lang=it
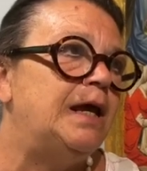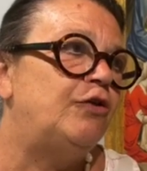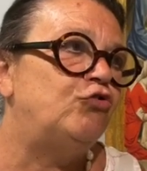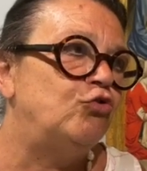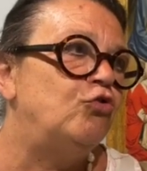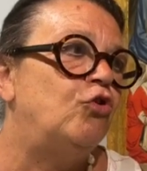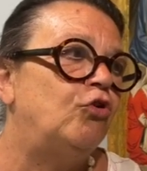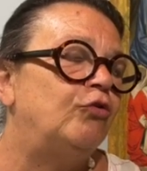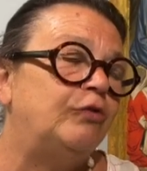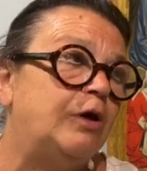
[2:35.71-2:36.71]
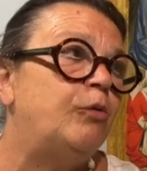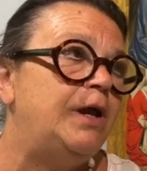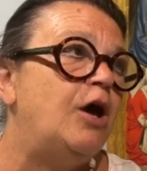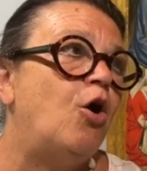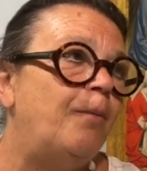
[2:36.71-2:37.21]
sono, da,
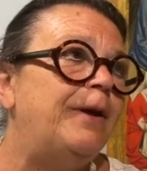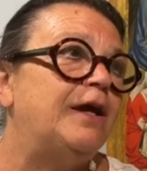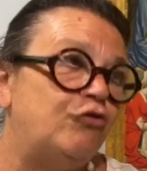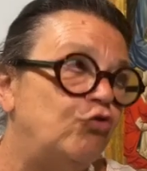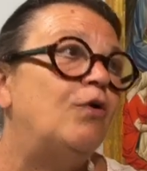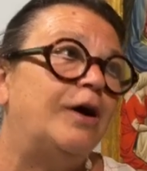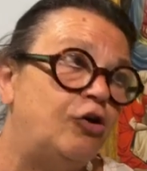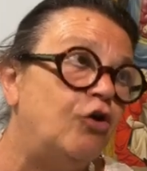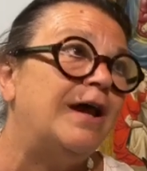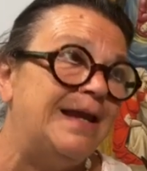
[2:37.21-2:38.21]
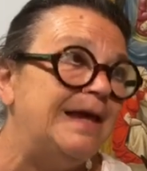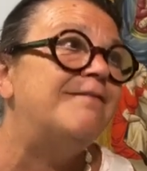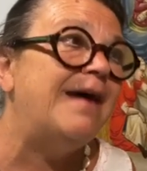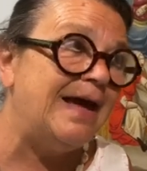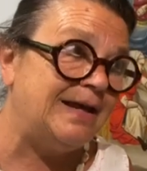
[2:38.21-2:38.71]
quelle opere che sono ancora nei
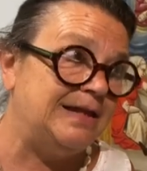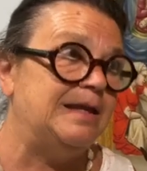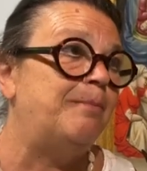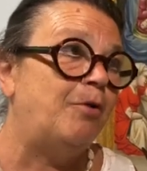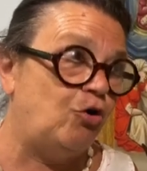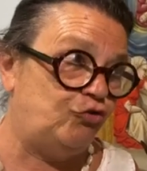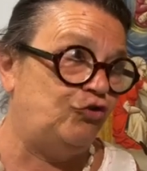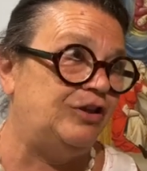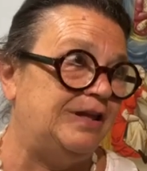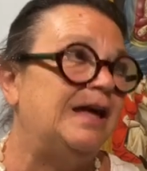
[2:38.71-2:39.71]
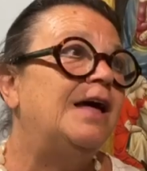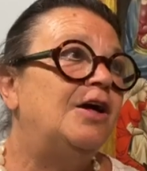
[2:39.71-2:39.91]
veri depositi,